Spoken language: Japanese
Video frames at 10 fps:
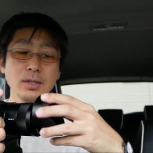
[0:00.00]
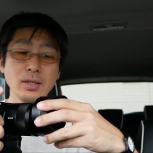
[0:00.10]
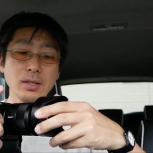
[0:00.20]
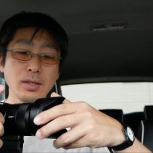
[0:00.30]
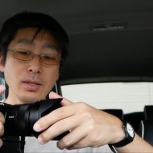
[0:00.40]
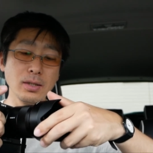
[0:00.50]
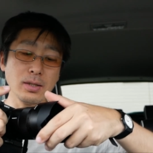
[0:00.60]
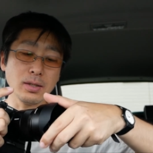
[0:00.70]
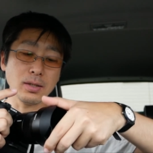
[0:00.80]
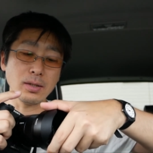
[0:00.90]

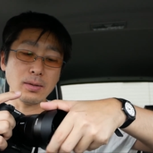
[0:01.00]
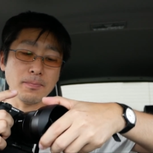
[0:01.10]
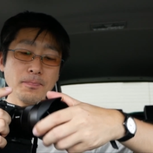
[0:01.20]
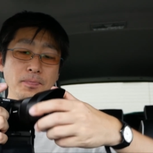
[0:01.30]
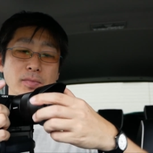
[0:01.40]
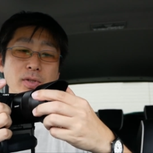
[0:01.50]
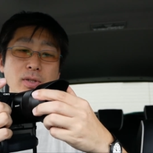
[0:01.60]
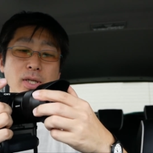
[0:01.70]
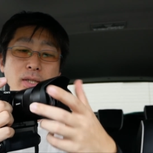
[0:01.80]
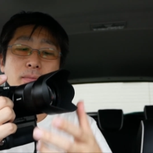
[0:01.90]
えー、
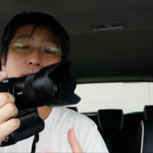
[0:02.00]
はい、